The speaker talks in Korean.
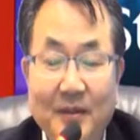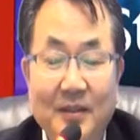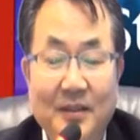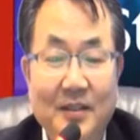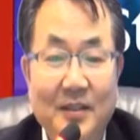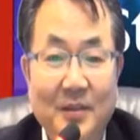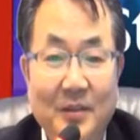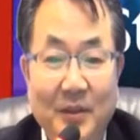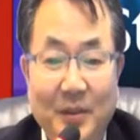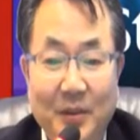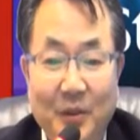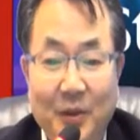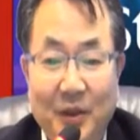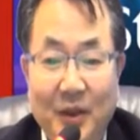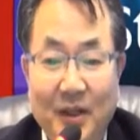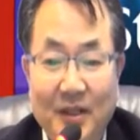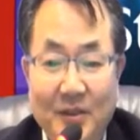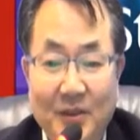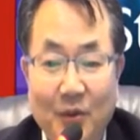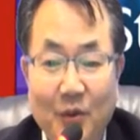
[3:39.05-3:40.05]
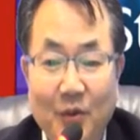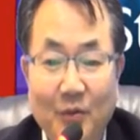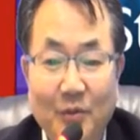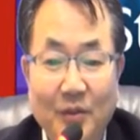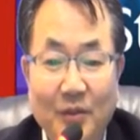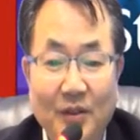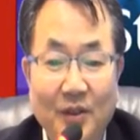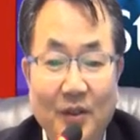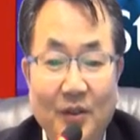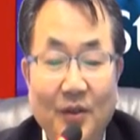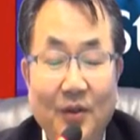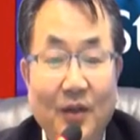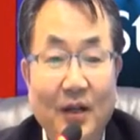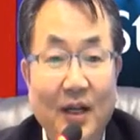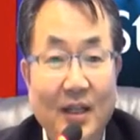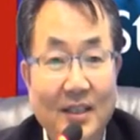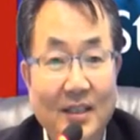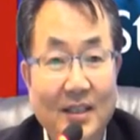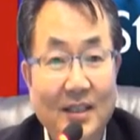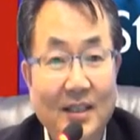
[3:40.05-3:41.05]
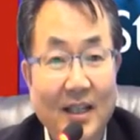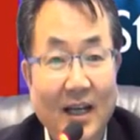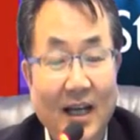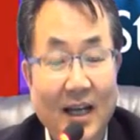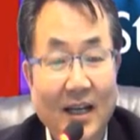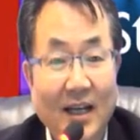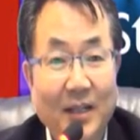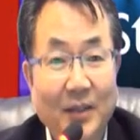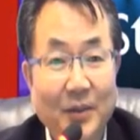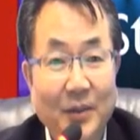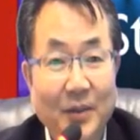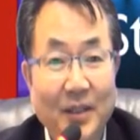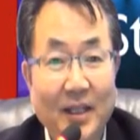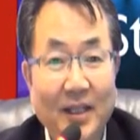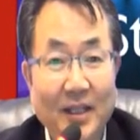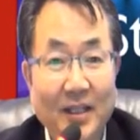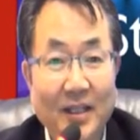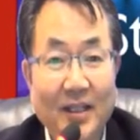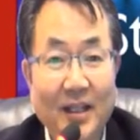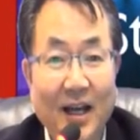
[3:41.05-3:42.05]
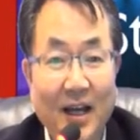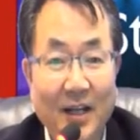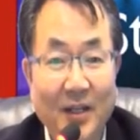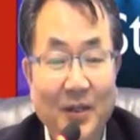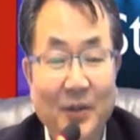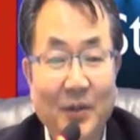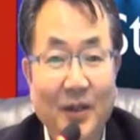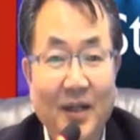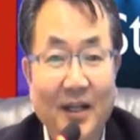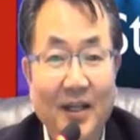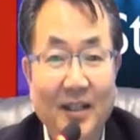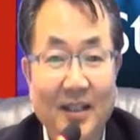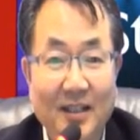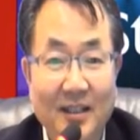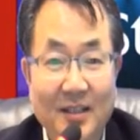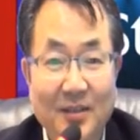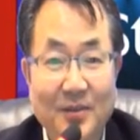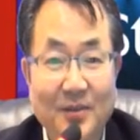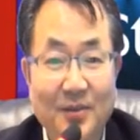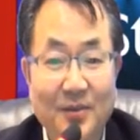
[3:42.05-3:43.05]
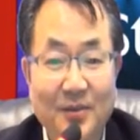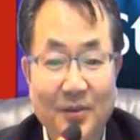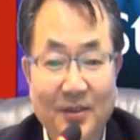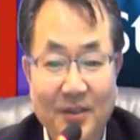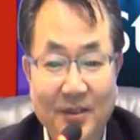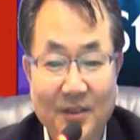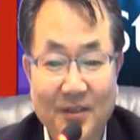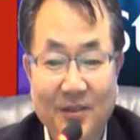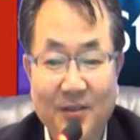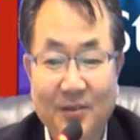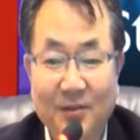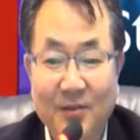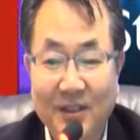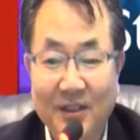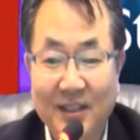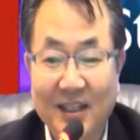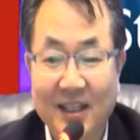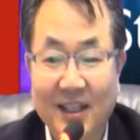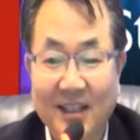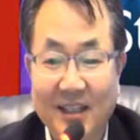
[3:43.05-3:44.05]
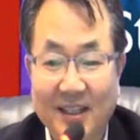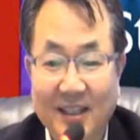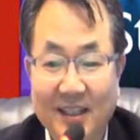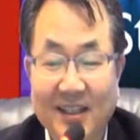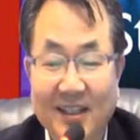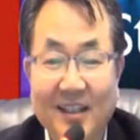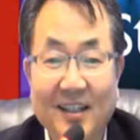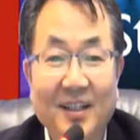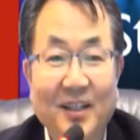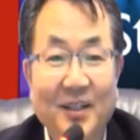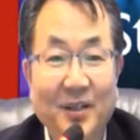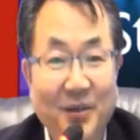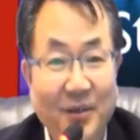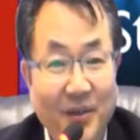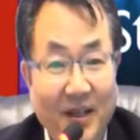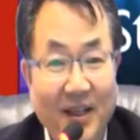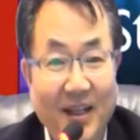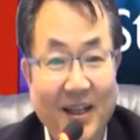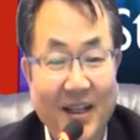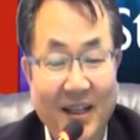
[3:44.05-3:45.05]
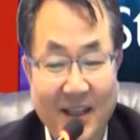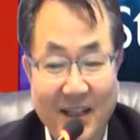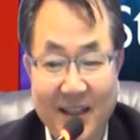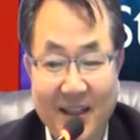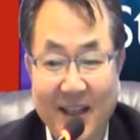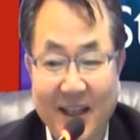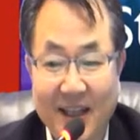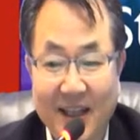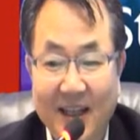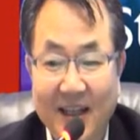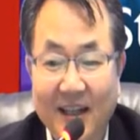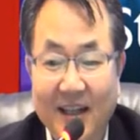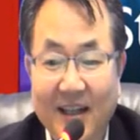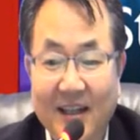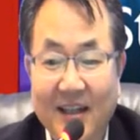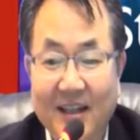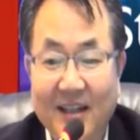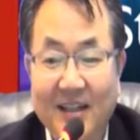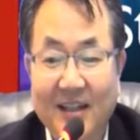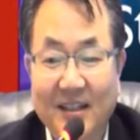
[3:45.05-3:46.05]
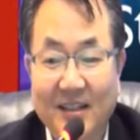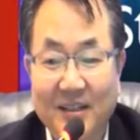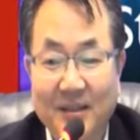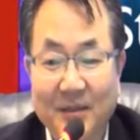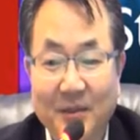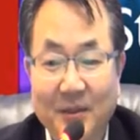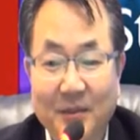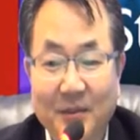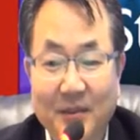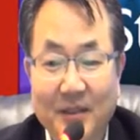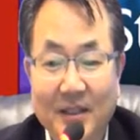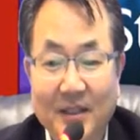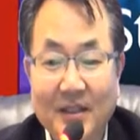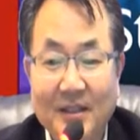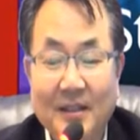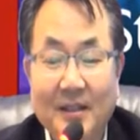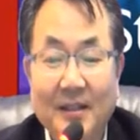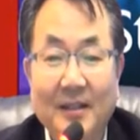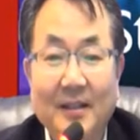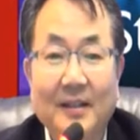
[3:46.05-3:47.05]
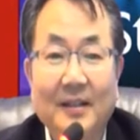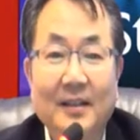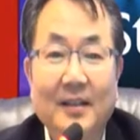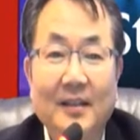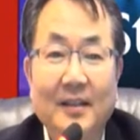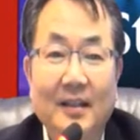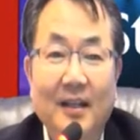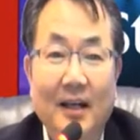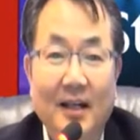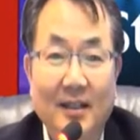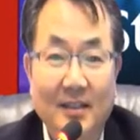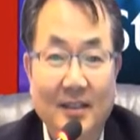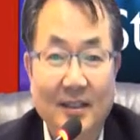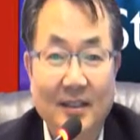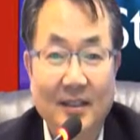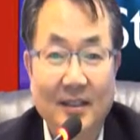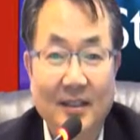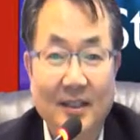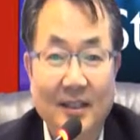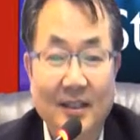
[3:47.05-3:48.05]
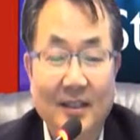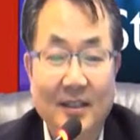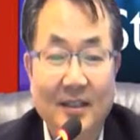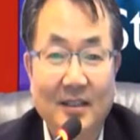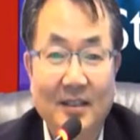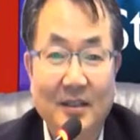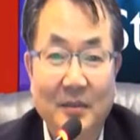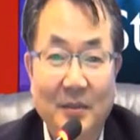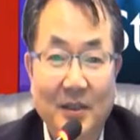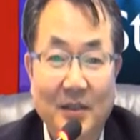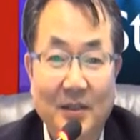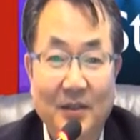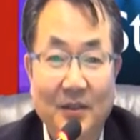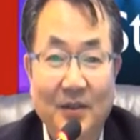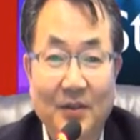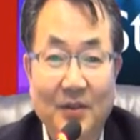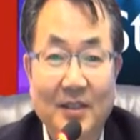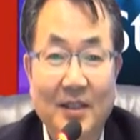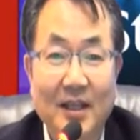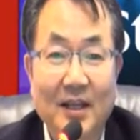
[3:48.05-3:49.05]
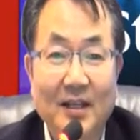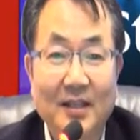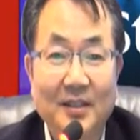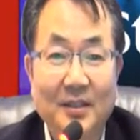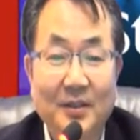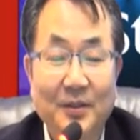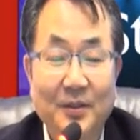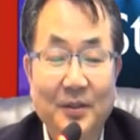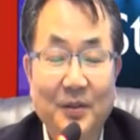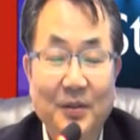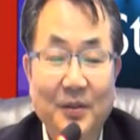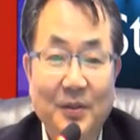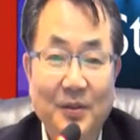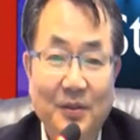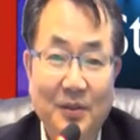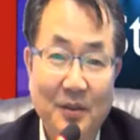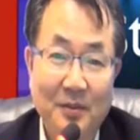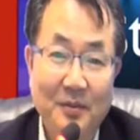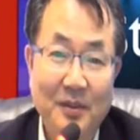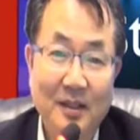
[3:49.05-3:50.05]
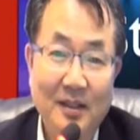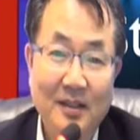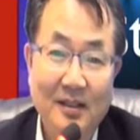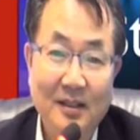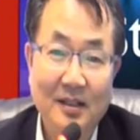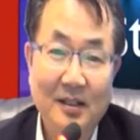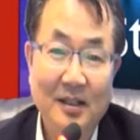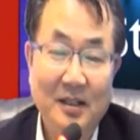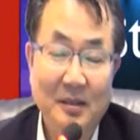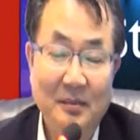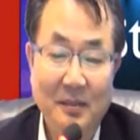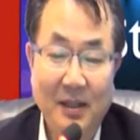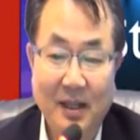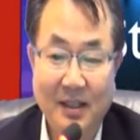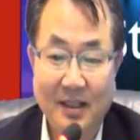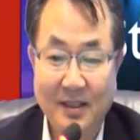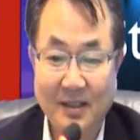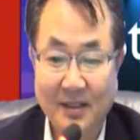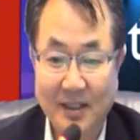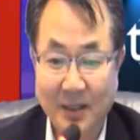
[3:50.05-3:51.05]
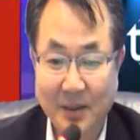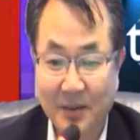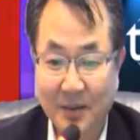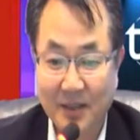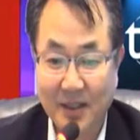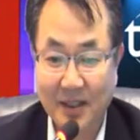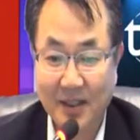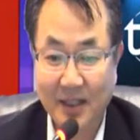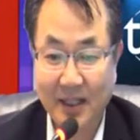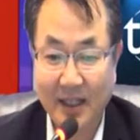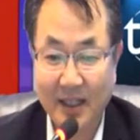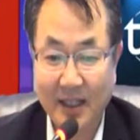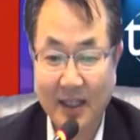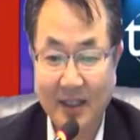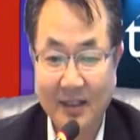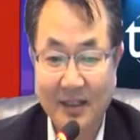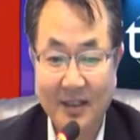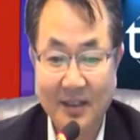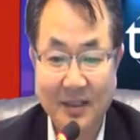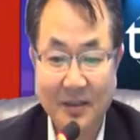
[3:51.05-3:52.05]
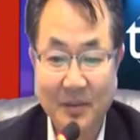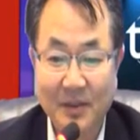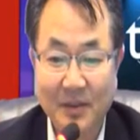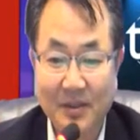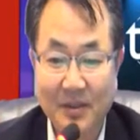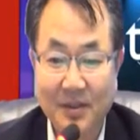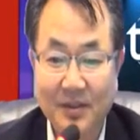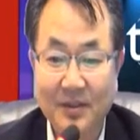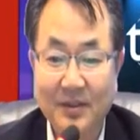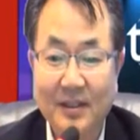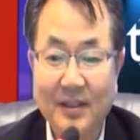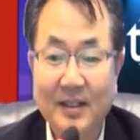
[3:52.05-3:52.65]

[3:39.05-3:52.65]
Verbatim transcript: 집에 돌아가서 공부를 더 하지 않아도 되는 학교가 될 수 있을 수도 있다는 또 하나의 기대 그래서 여러분들은 학생들이 집에서 더 창의적이고 정말 많은 새로운 세상의 이야기를 들으면서